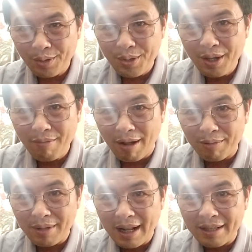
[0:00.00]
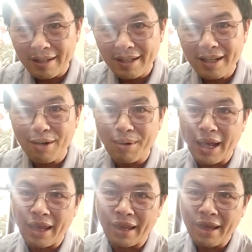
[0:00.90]
tôi hy vọng là những cái điều
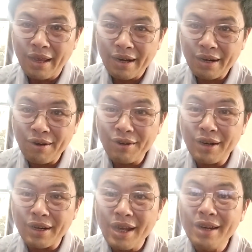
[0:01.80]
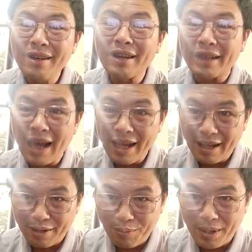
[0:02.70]
này nó được đến được
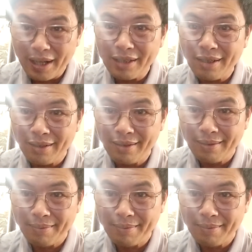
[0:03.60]
tai anh Nguyễn Thanh Sơn